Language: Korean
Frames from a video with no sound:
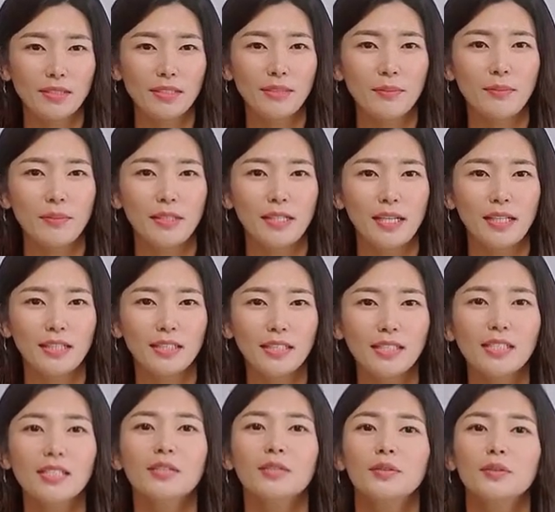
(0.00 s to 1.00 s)
멋진
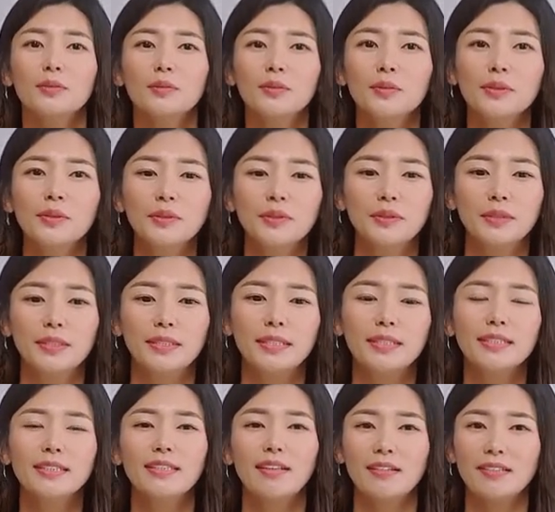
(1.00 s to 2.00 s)
미래를 꿈꿀 수
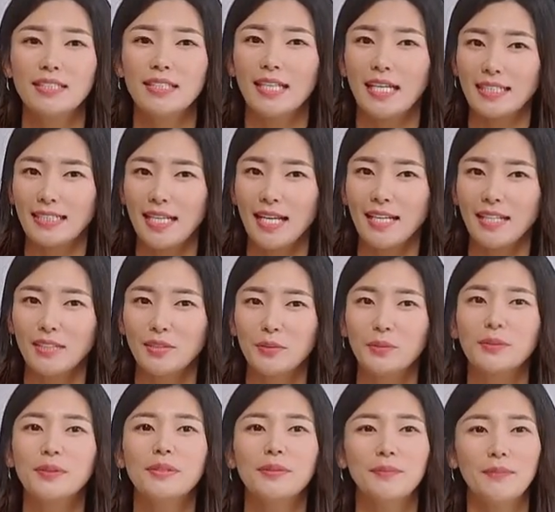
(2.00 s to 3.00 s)
있는 것이
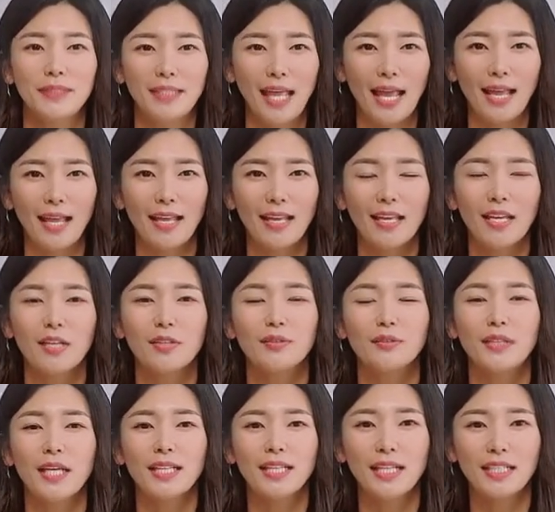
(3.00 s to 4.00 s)
가장 좋습니다.
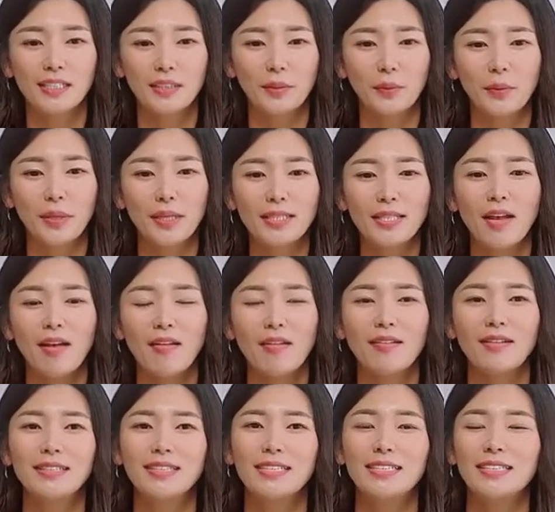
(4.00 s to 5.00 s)
유산화를
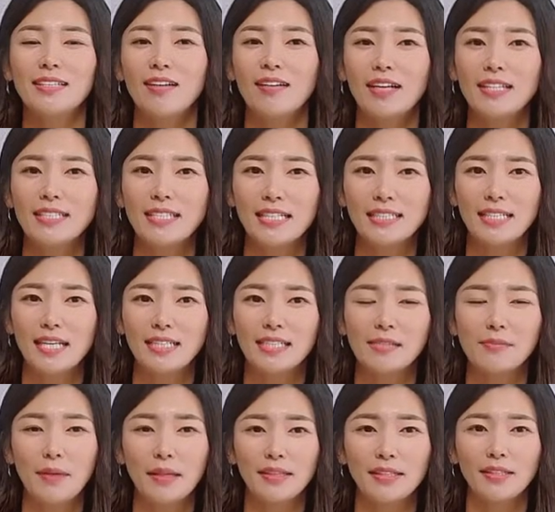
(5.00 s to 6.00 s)
통해서 진정한
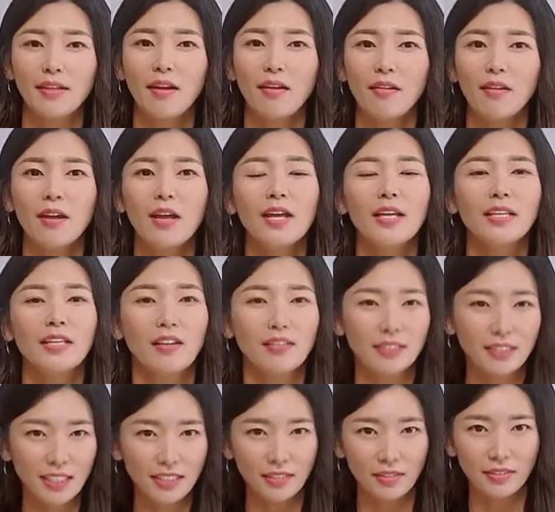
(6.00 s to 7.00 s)
자산을 만들어
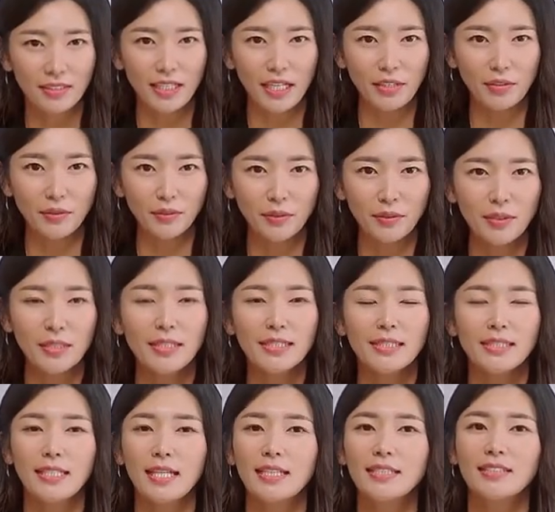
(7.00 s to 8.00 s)
경제적 자유,
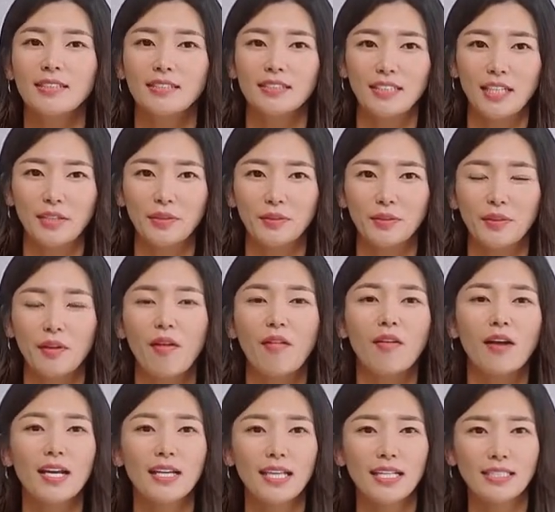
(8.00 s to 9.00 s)
시간적 자유,
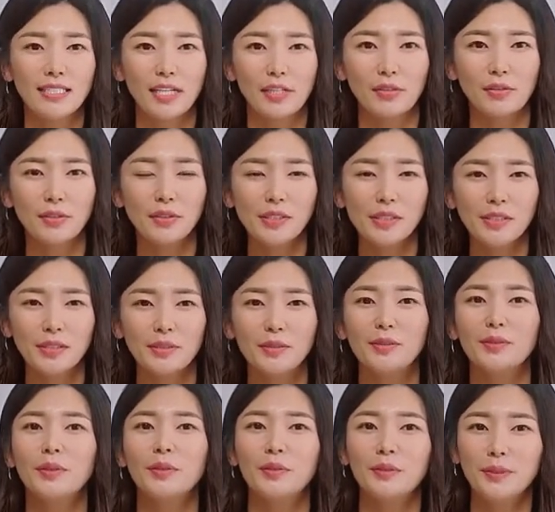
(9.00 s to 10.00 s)
건강의
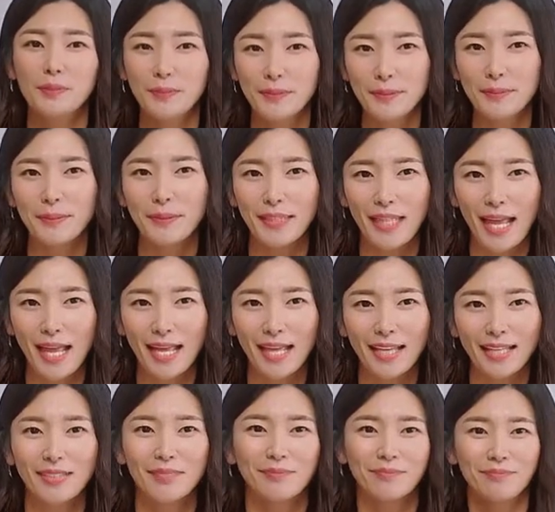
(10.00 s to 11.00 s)
자유를 누리고
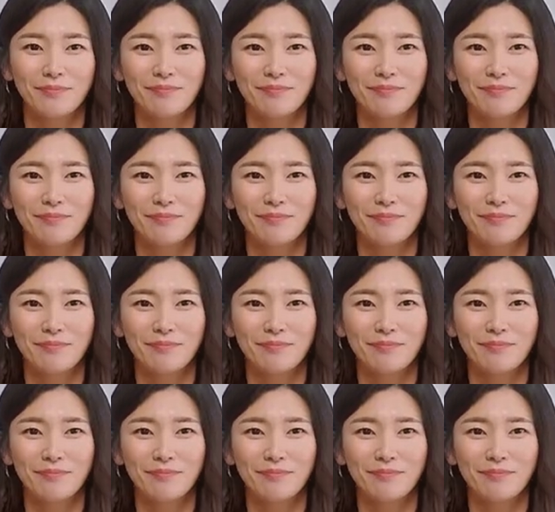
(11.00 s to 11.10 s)
싶습니다.